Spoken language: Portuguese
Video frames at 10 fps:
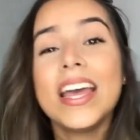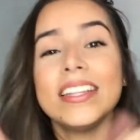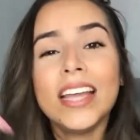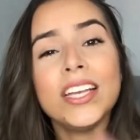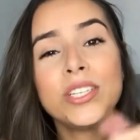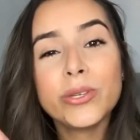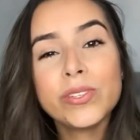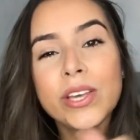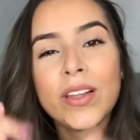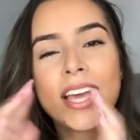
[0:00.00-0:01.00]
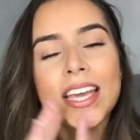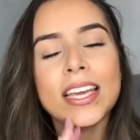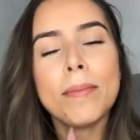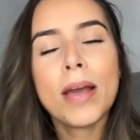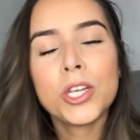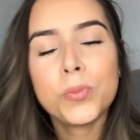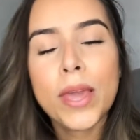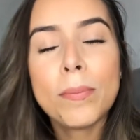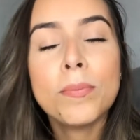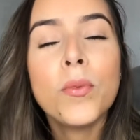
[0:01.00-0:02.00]
deixem o seu like aqui embaixo, porque
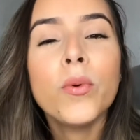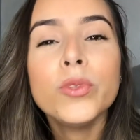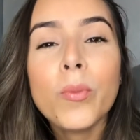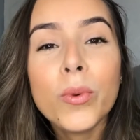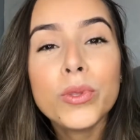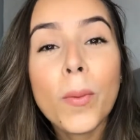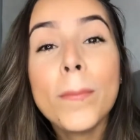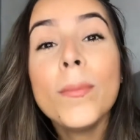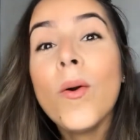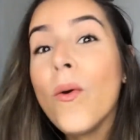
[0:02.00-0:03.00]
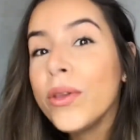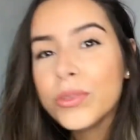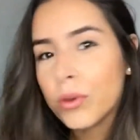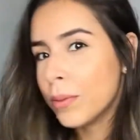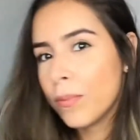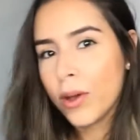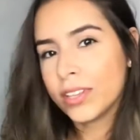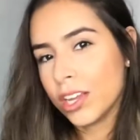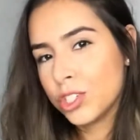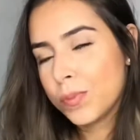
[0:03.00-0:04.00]
é muito, muito, muito
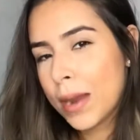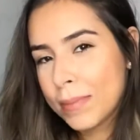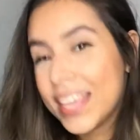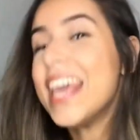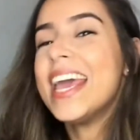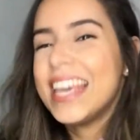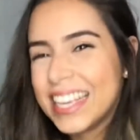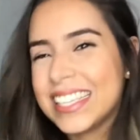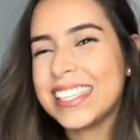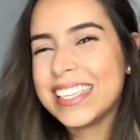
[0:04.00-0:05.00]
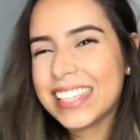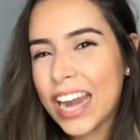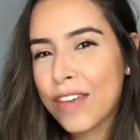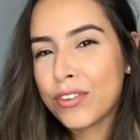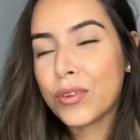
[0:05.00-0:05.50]
importante para mim e se inscreve no